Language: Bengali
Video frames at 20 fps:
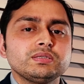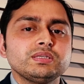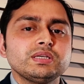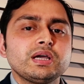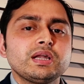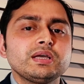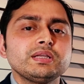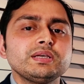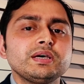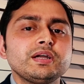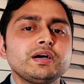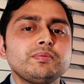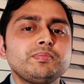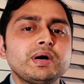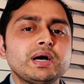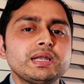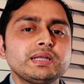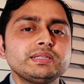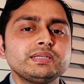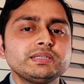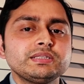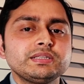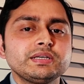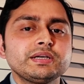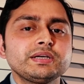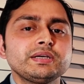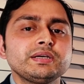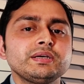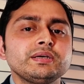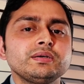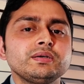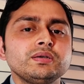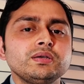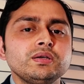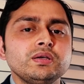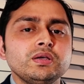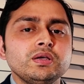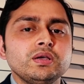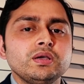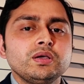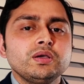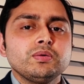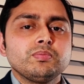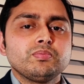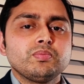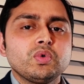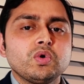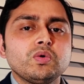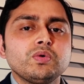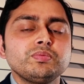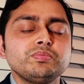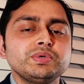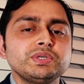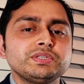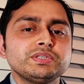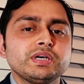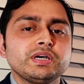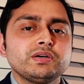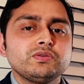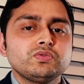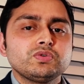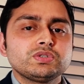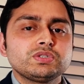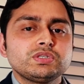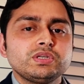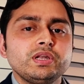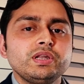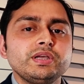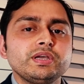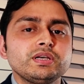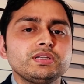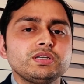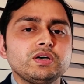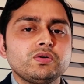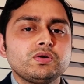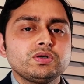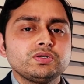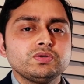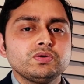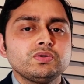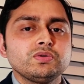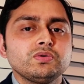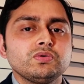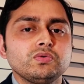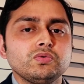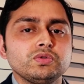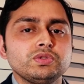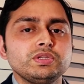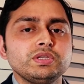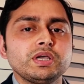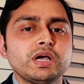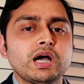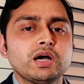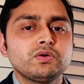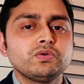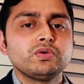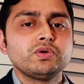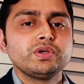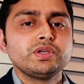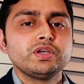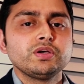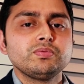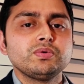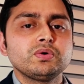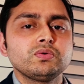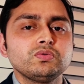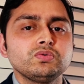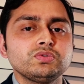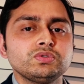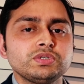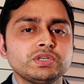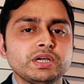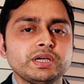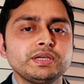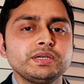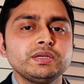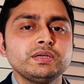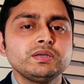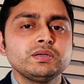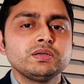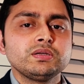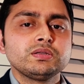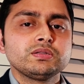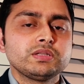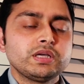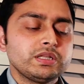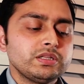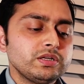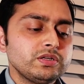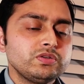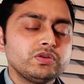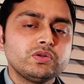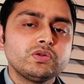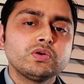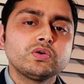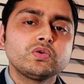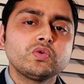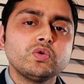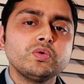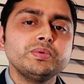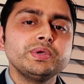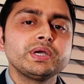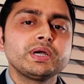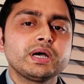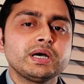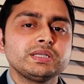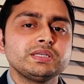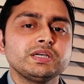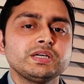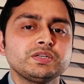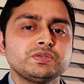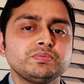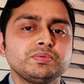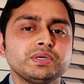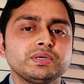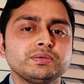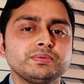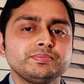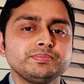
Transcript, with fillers: যারা যারা বাংলাদেশ থেকে ভ্রমণ ভিসায় অস্ট্রেলিয়া যাওয়ার জন্য অতি আগ্রহী এবং উৎসাহী তাদের জন্য খুবই কাজে আসবে